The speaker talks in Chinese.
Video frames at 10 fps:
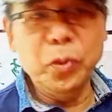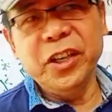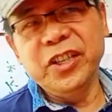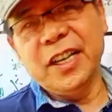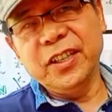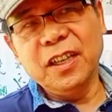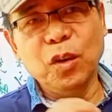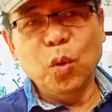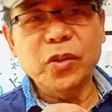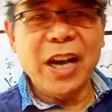理一下这个《
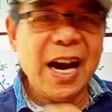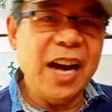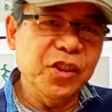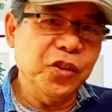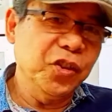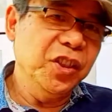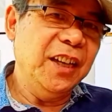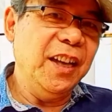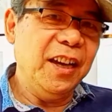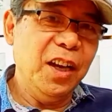罗刹海市》事件
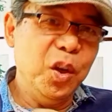的